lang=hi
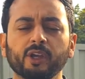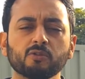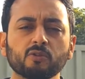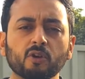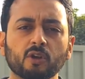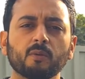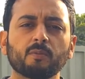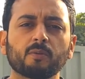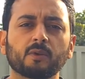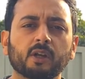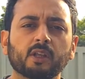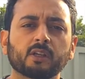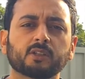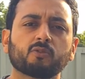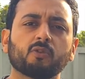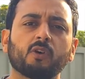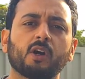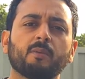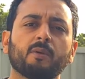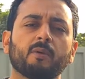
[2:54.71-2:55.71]
इन दोनों
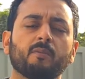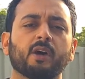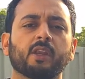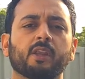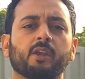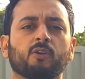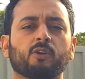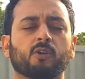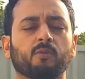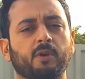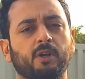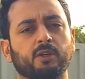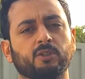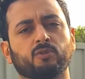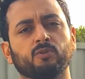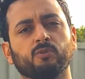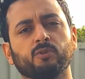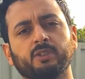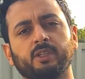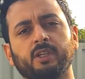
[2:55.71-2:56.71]
प्रोडक्ट्स को आप हमारे ऑटो पार्ट
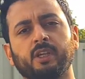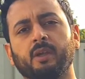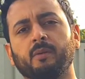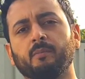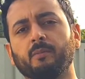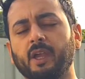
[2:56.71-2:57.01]
स्टोर से